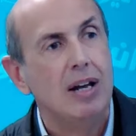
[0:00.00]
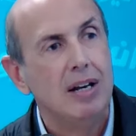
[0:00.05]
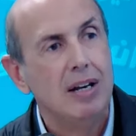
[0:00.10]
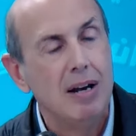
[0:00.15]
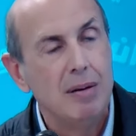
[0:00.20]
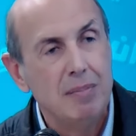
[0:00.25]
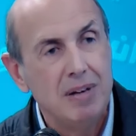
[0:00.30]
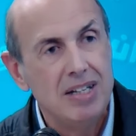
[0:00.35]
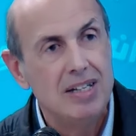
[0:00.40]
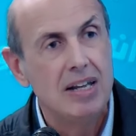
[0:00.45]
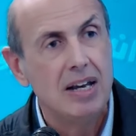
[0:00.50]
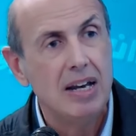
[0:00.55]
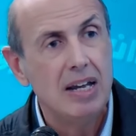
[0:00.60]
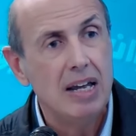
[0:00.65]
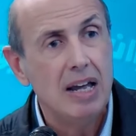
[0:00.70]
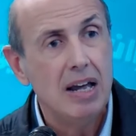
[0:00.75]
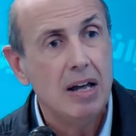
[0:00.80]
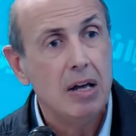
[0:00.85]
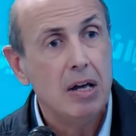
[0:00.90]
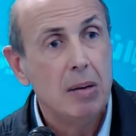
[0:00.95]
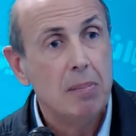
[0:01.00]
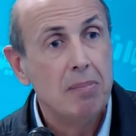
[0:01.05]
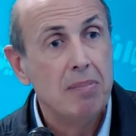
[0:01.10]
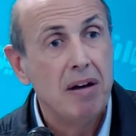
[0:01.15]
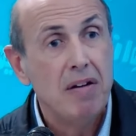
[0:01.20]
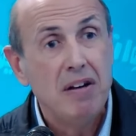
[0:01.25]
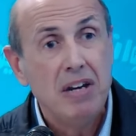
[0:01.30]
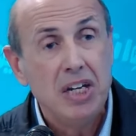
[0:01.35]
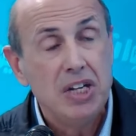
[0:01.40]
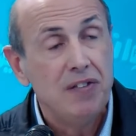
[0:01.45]
للميزانيه
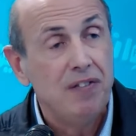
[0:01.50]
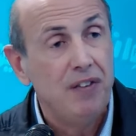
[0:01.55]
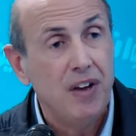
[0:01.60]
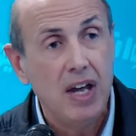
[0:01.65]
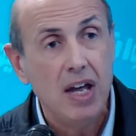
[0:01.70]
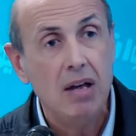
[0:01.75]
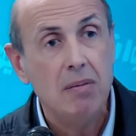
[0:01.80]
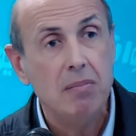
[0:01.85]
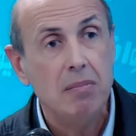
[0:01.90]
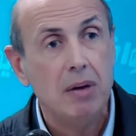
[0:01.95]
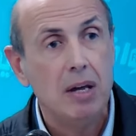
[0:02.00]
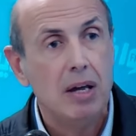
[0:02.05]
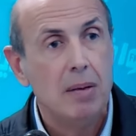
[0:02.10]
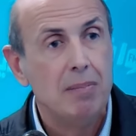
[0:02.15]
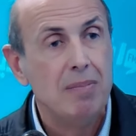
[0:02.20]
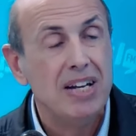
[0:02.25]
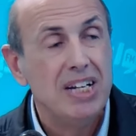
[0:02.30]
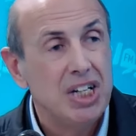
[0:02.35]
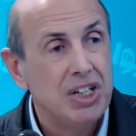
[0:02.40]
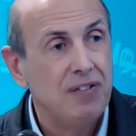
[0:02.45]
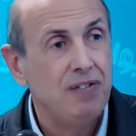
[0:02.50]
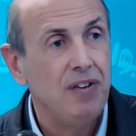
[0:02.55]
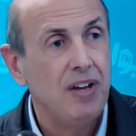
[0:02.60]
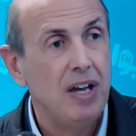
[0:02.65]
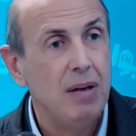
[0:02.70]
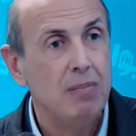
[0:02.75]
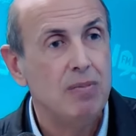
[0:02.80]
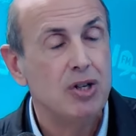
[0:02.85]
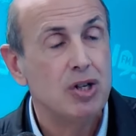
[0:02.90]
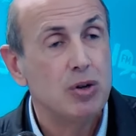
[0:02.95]
مانيش فاهم مانيش
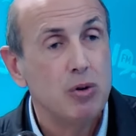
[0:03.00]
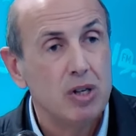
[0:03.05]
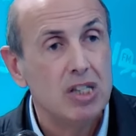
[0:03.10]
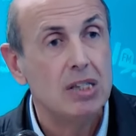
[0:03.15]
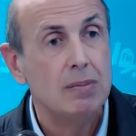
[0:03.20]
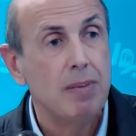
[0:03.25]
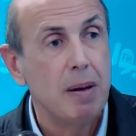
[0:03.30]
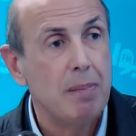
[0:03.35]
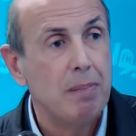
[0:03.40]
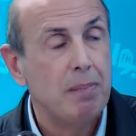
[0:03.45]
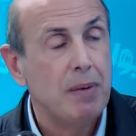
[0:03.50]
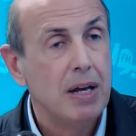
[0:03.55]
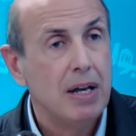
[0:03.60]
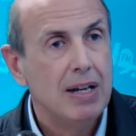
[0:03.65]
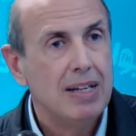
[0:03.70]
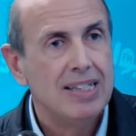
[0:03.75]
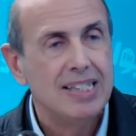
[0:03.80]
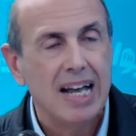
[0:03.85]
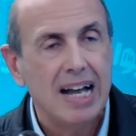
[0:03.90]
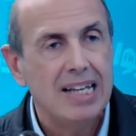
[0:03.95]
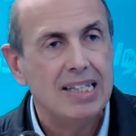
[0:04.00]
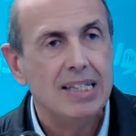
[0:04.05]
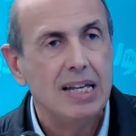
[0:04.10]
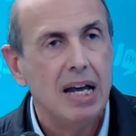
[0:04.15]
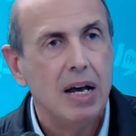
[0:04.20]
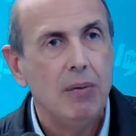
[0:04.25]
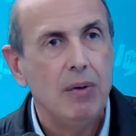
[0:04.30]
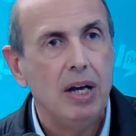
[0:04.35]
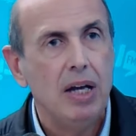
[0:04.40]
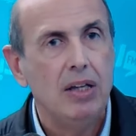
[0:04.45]
فاهم شنو السبب ساعه ساعه
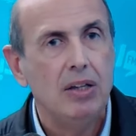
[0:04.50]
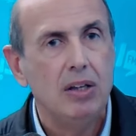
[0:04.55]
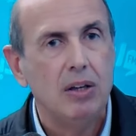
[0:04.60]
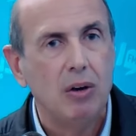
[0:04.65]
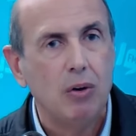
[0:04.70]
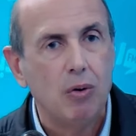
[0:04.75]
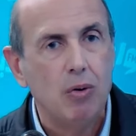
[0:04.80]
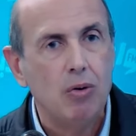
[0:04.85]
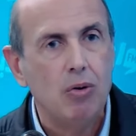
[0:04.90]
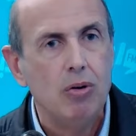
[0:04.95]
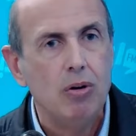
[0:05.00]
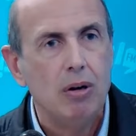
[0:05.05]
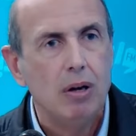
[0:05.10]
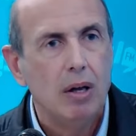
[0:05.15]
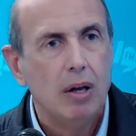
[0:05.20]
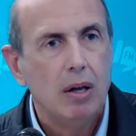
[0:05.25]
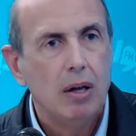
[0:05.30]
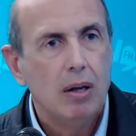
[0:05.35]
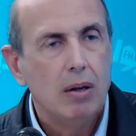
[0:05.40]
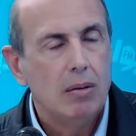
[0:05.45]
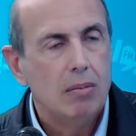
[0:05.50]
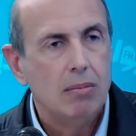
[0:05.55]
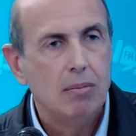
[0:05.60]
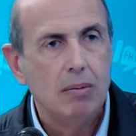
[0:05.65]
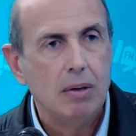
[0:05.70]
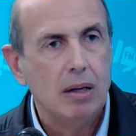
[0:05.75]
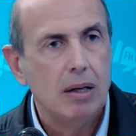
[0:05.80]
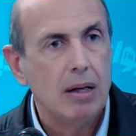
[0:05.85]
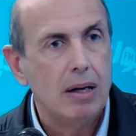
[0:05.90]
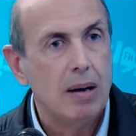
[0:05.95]
واحد يقول
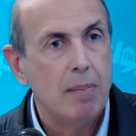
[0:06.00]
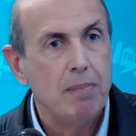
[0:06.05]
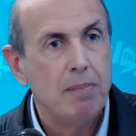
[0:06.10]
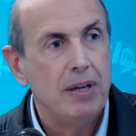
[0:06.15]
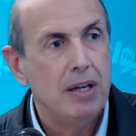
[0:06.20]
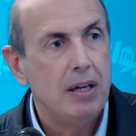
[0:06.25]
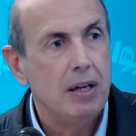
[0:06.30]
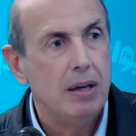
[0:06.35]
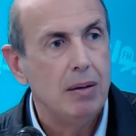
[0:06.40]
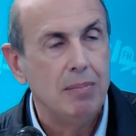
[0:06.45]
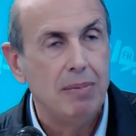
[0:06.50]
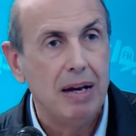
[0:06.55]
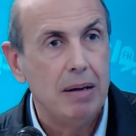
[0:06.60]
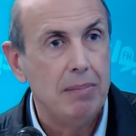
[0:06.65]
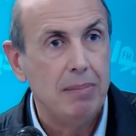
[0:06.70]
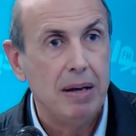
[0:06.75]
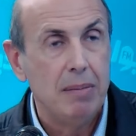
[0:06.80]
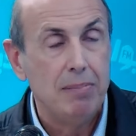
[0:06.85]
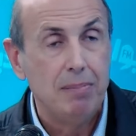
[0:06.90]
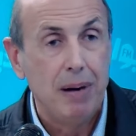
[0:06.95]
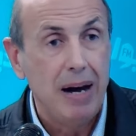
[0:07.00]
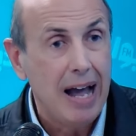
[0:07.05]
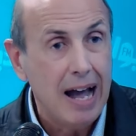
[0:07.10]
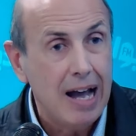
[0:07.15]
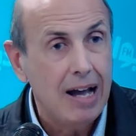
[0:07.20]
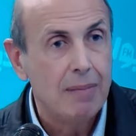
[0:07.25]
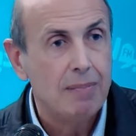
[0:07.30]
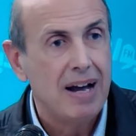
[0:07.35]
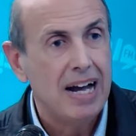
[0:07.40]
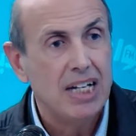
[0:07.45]
ربي
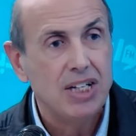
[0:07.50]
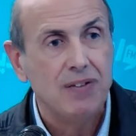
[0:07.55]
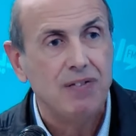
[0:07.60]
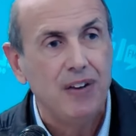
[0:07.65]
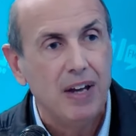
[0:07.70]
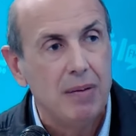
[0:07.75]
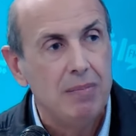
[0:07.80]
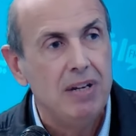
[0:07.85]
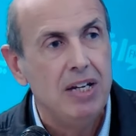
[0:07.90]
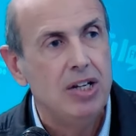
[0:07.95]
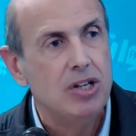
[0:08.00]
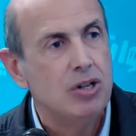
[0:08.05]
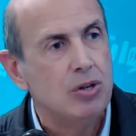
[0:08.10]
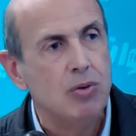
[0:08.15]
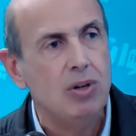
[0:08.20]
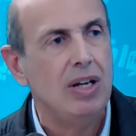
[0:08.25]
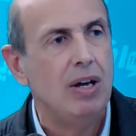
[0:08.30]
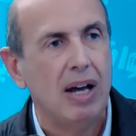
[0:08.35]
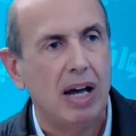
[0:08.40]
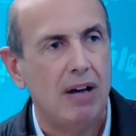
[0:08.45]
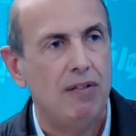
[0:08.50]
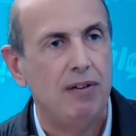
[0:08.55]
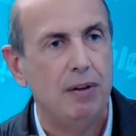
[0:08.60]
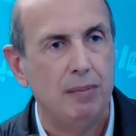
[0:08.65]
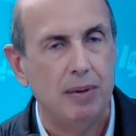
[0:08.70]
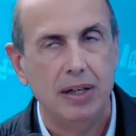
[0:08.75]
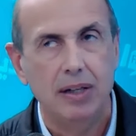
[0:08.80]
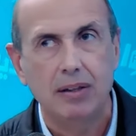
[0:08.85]
بالحق ما عادش فاهمين شنو اللي يقع في البلاد